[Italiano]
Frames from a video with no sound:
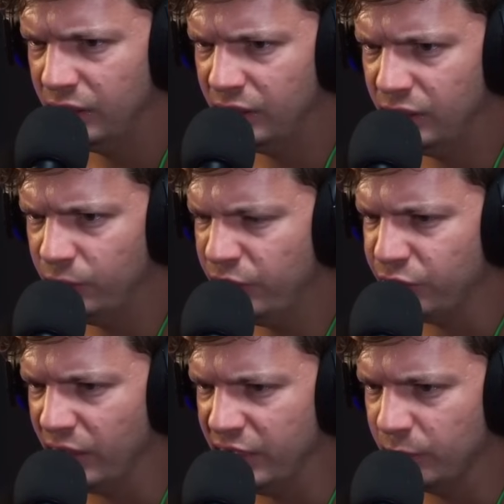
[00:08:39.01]
Eh, questo
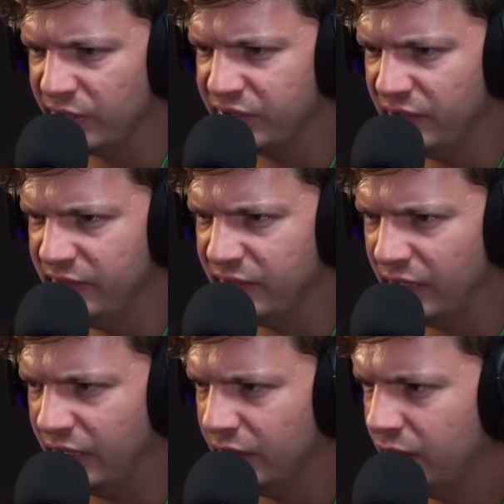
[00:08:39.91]
è anche
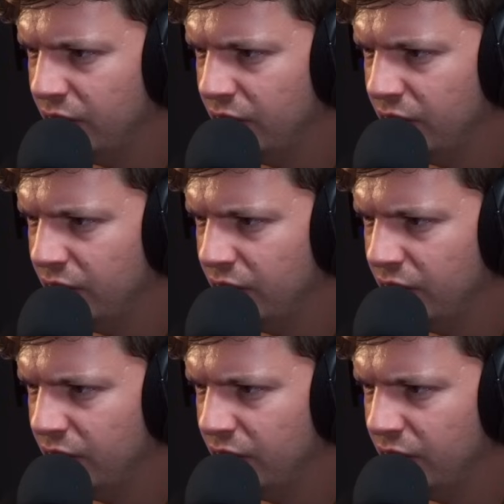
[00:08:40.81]
abbastanza...